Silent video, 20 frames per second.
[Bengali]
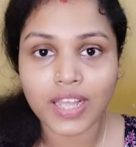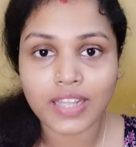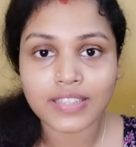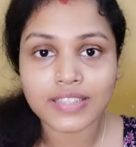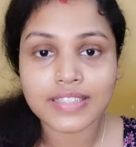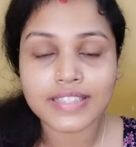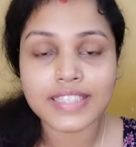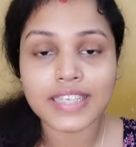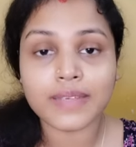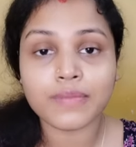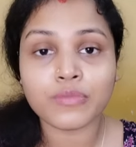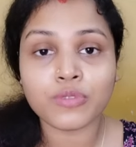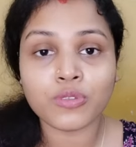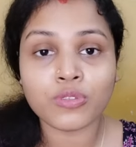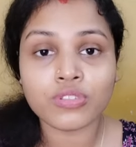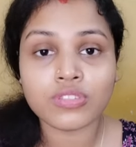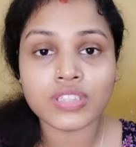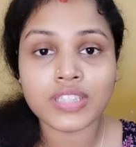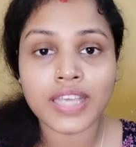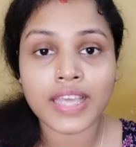না যে
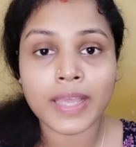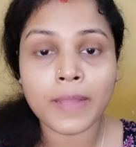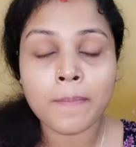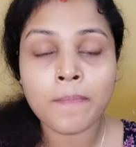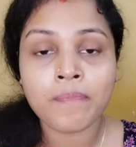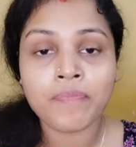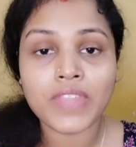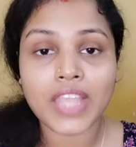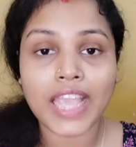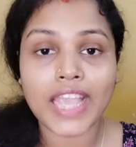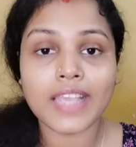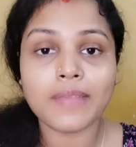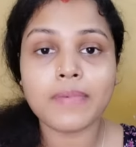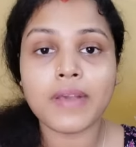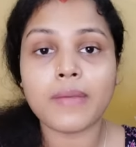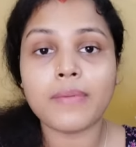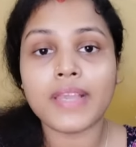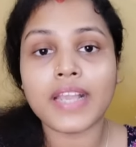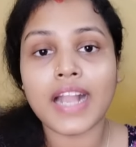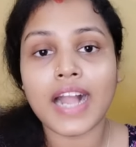মুহূর্তে
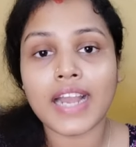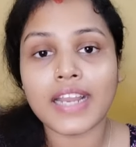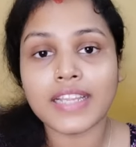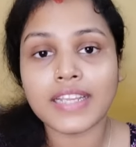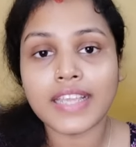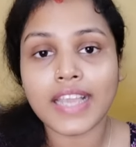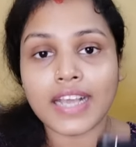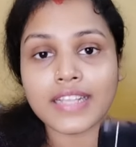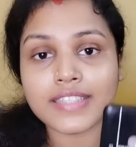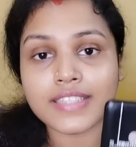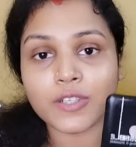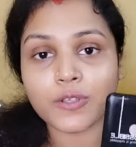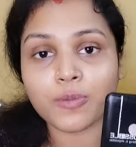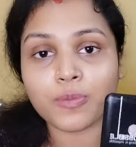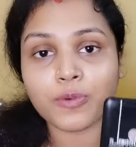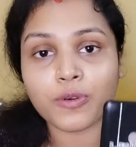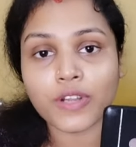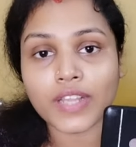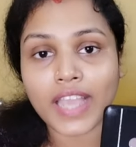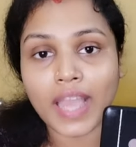এইভাবে গাড়ির কাচের
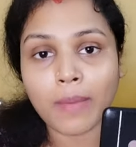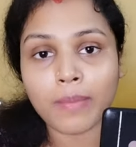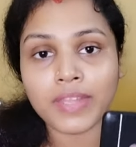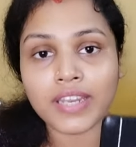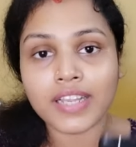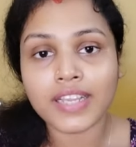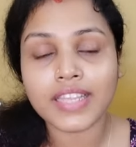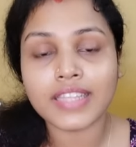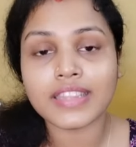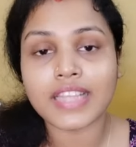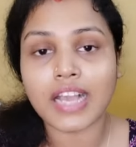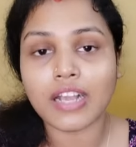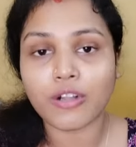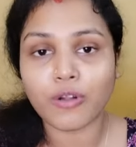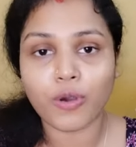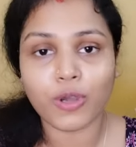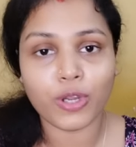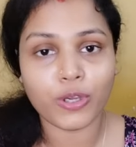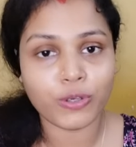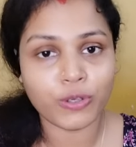ওপর ক্যামেরাকে তাক
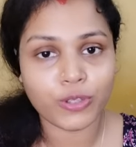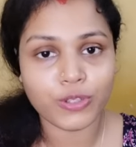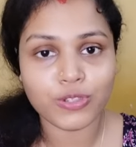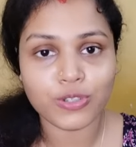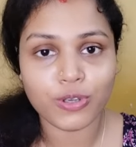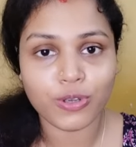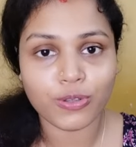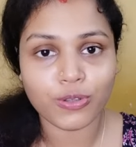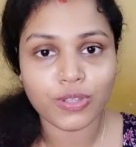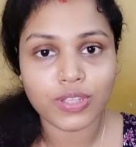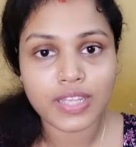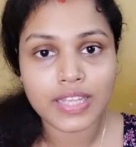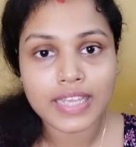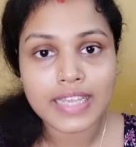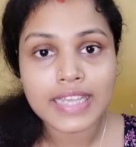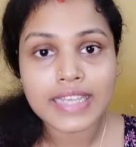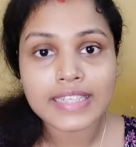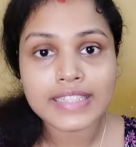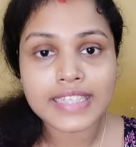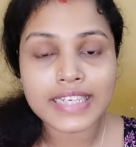করা হয়েছিল
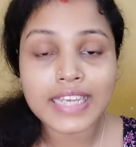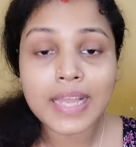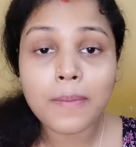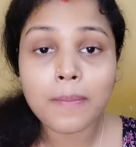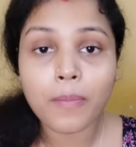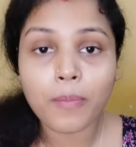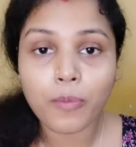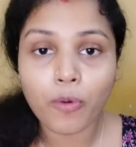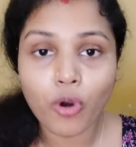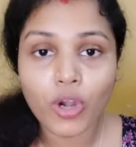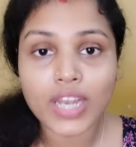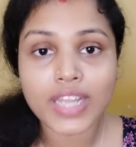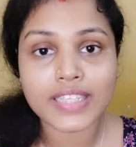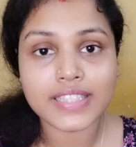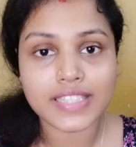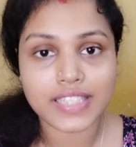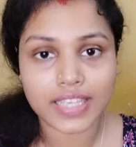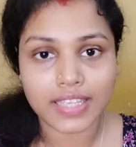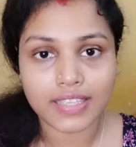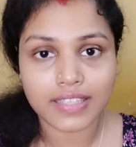সেটা
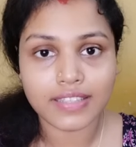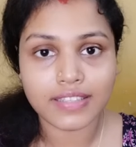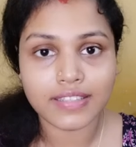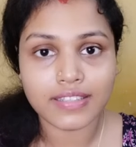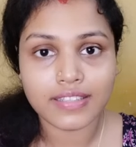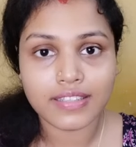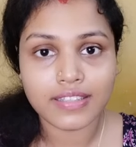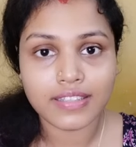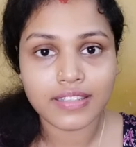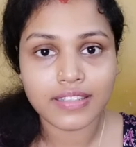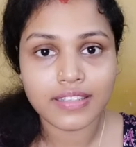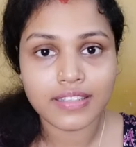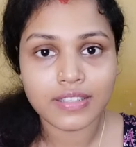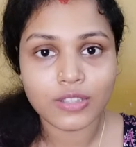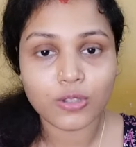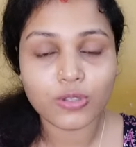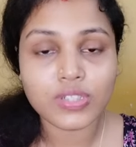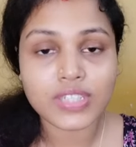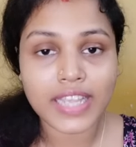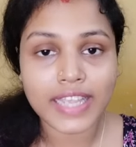বলেছে
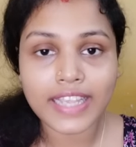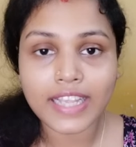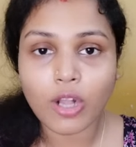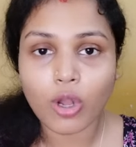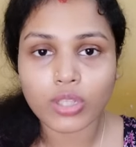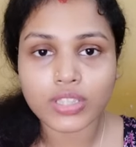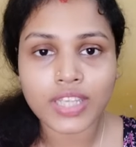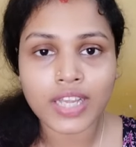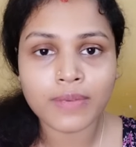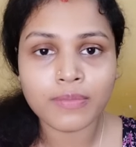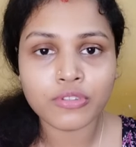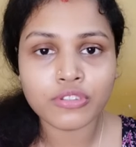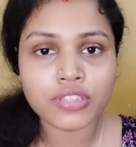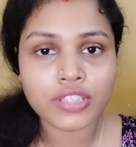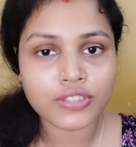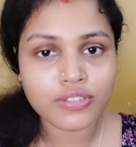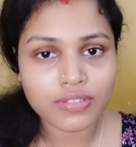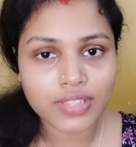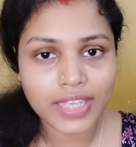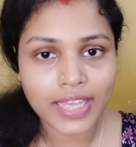তো সেই কথার
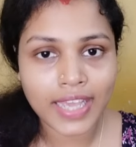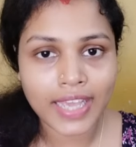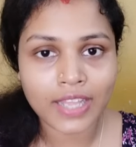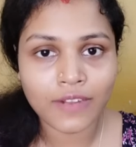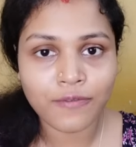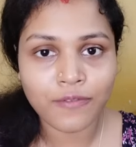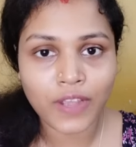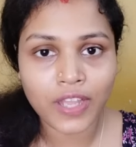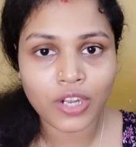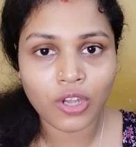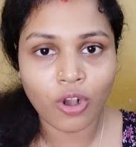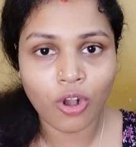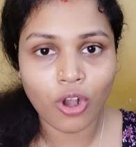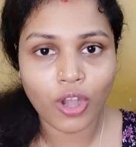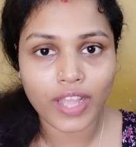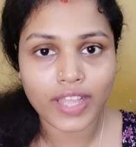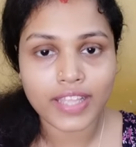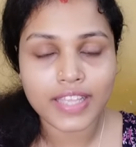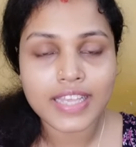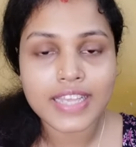মধ্যে যদি হেরফের
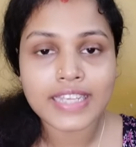হয়